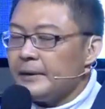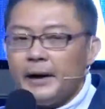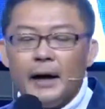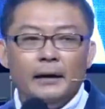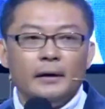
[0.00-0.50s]

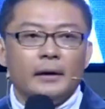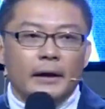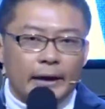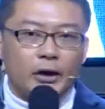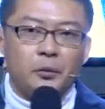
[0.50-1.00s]
Ya,
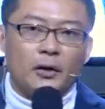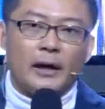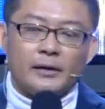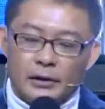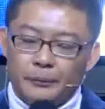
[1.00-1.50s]
itu
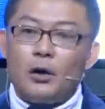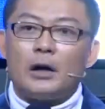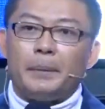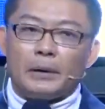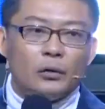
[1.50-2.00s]
bukan sebuah
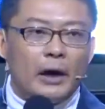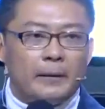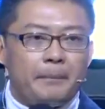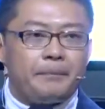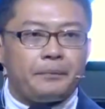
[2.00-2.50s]
kebetulan.
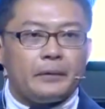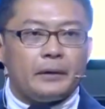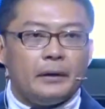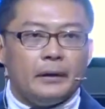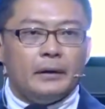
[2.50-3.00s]

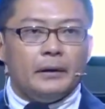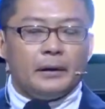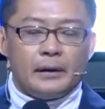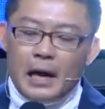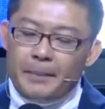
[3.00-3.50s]

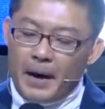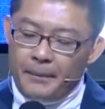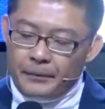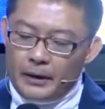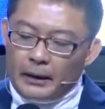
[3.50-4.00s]

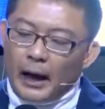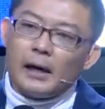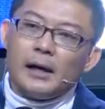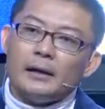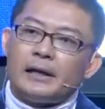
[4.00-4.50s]
Kenapa?
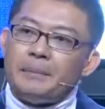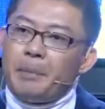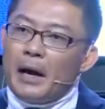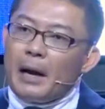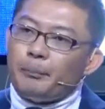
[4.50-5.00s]
Karena
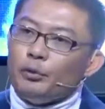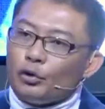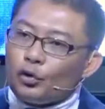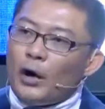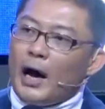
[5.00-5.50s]
dimanapun
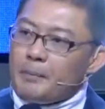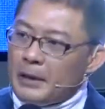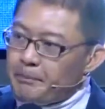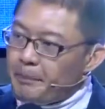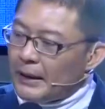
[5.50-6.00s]
Tuhan
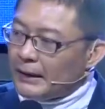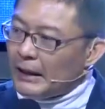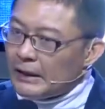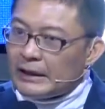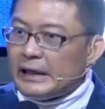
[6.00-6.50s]

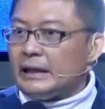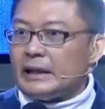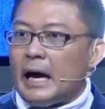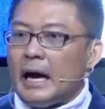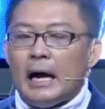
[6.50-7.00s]
menempatkan
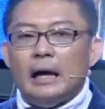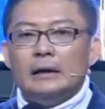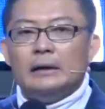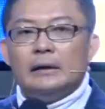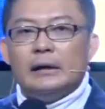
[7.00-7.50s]
kita,
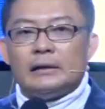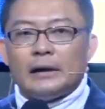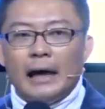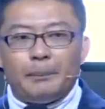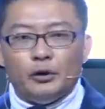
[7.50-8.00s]

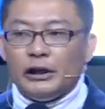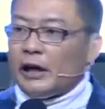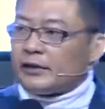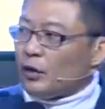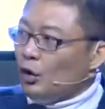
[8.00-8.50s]
sekalipun tidak
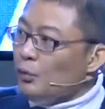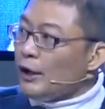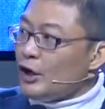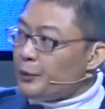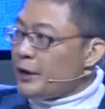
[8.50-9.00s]
seumur
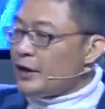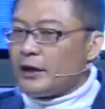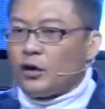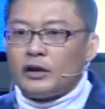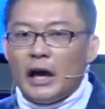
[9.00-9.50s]
hidup kita
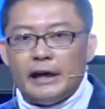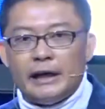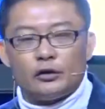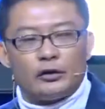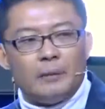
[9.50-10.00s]
di kota
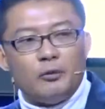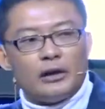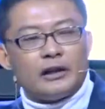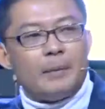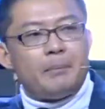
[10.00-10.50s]
ini, saudara mungkin
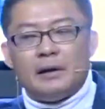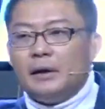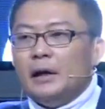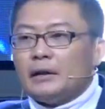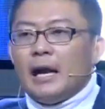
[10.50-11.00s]
telah
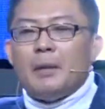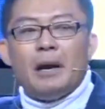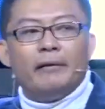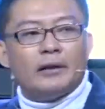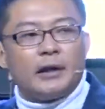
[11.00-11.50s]
telah
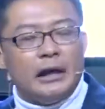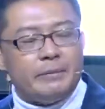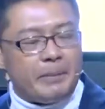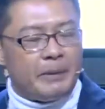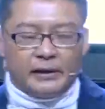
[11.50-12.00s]
melewatkan
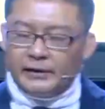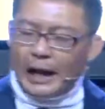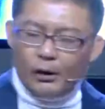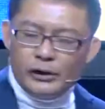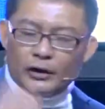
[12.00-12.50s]
15
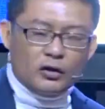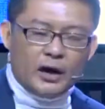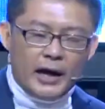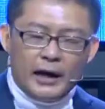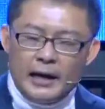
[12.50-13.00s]
tahun di kota
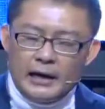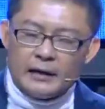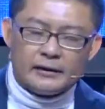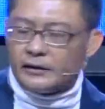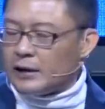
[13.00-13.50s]
yang lain
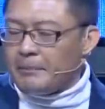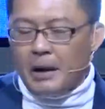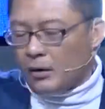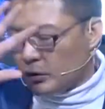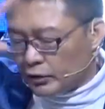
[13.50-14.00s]
dan somehow